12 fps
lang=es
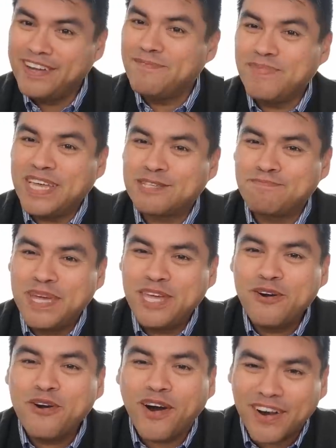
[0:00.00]
Me
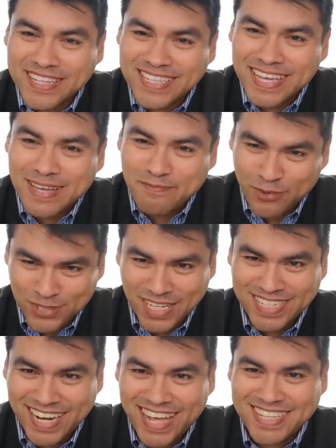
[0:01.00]
despido, ahora sí, muchas
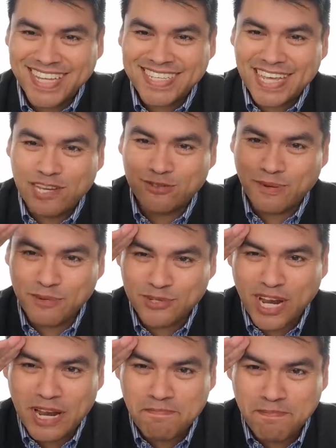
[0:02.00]
gracias y nos vemos en
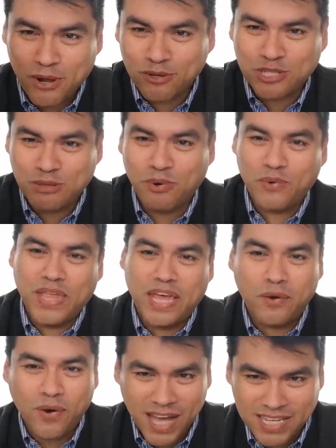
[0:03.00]
el próximo
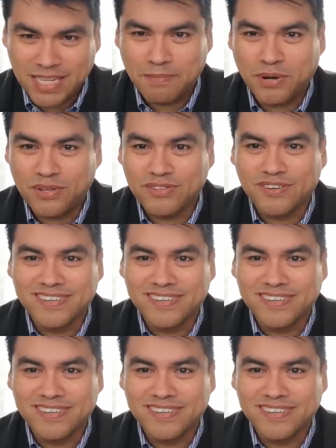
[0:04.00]
video. Hasta pronto.